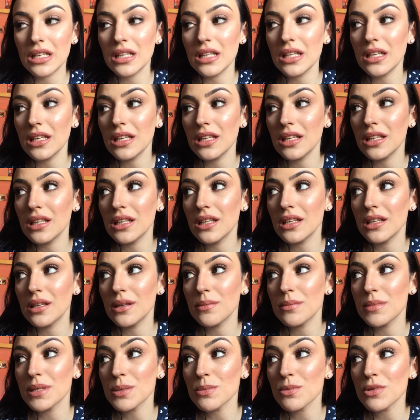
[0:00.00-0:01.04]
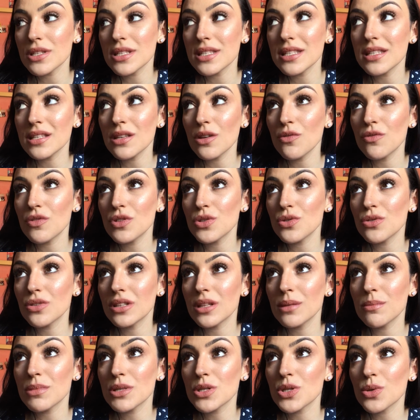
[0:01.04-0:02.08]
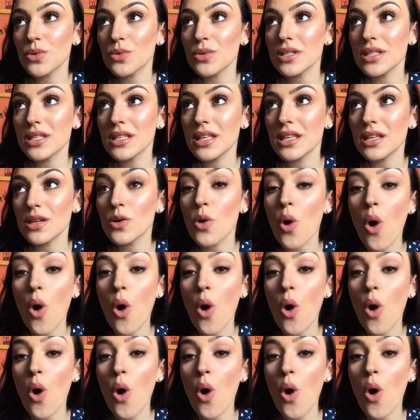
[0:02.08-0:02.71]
E mesmo assim eu vejo que tem pessoas que